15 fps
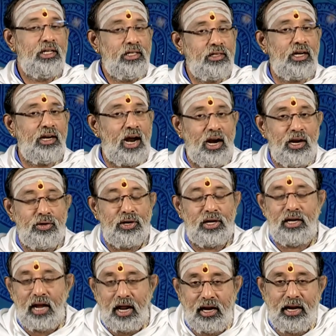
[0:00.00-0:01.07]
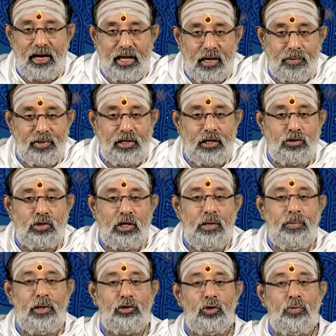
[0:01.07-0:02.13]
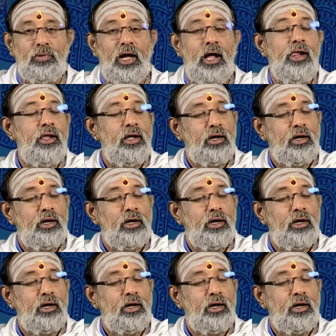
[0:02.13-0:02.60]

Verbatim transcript: இந்த நாளினுடைய நல்ல நேரம் என்னன்னு சொல்லி பார்த்தோம்னா